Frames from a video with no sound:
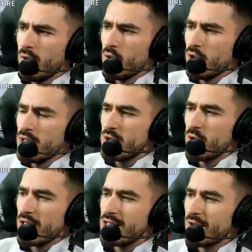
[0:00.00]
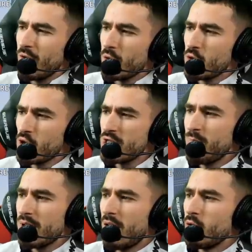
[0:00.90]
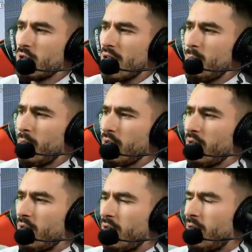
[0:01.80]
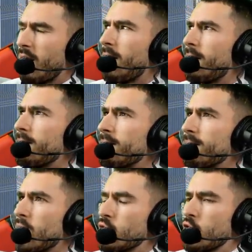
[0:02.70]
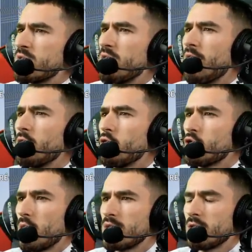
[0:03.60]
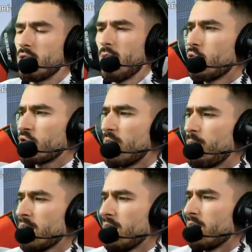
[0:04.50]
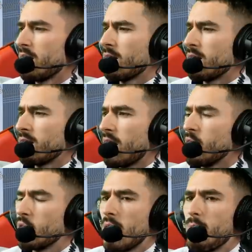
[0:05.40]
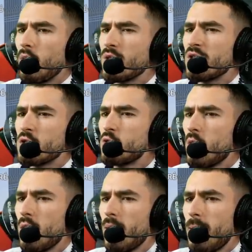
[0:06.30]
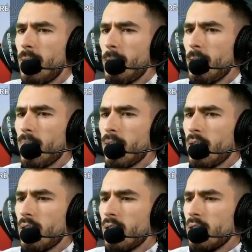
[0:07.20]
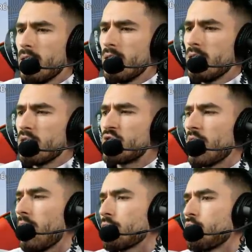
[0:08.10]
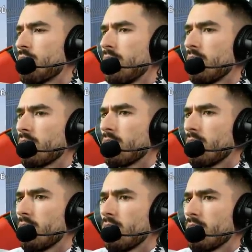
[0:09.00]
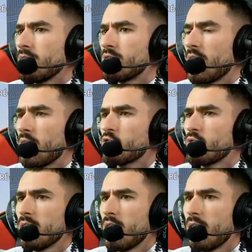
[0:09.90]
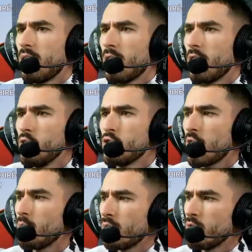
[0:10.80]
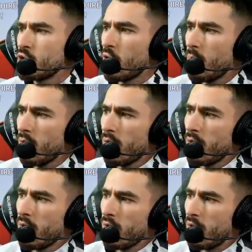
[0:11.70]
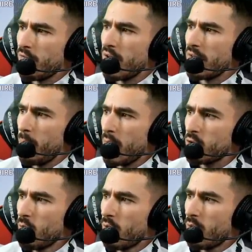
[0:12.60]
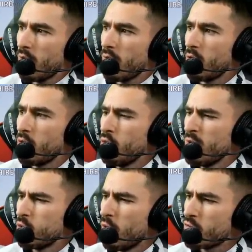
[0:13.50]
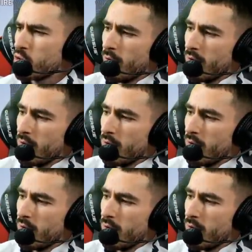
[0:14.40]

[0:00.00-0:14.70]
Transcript: Je suis resté 30 jours, j'ai pris un hôtel pendant. Non, je suis resté 22 jours exactement. J'ai pris euh, un hôtel pendant 15 jours. Et j'ai rajouté, euh, j'ai rajouté une chambre, une chambre enfin un appartement 8 ou 9 jours.